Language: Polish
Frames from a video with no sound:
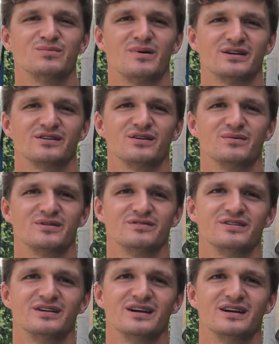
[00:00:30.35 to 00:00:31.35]
bardzo dobre
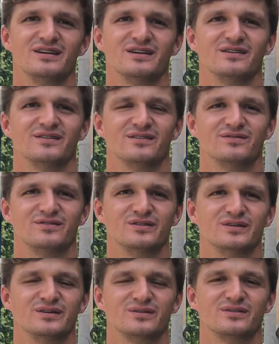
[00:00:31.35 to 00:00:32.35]
wyniki
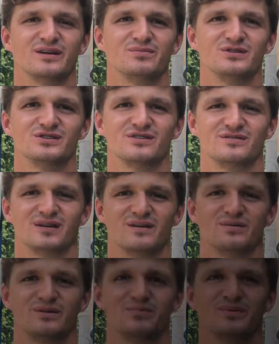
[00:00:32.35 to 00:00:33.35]
w, w tych Mistrzostwach
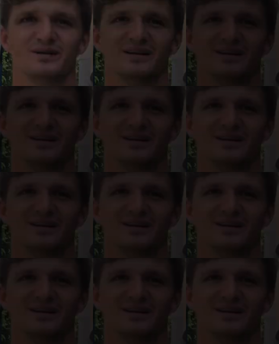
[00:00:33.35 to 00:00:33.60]
Europy.